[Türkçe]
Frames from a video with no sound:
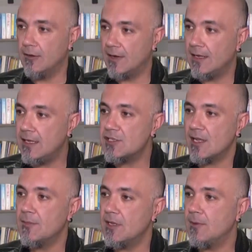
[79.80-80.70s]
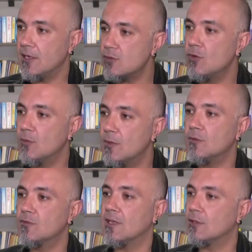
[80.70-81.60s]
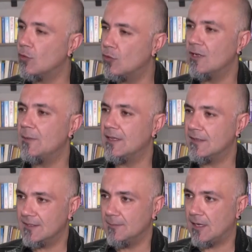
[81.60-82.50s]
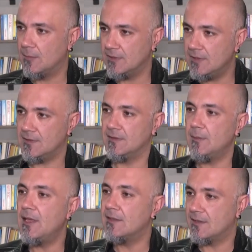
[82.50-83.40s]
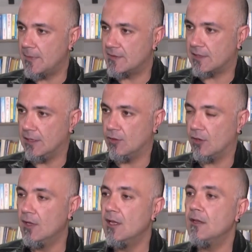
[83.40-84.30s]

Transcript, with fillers: Havale işlemleri başta olmak üzere doğrulamaların tamamında size bir SMS geliyor.